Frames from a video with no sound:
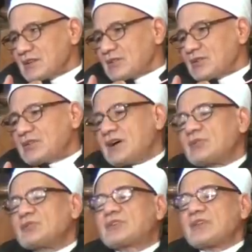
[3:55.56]
هو أنا
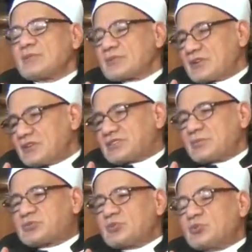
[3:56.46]
هقول كلام غير اللي أنت
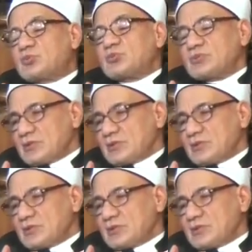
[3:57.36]
بتقوله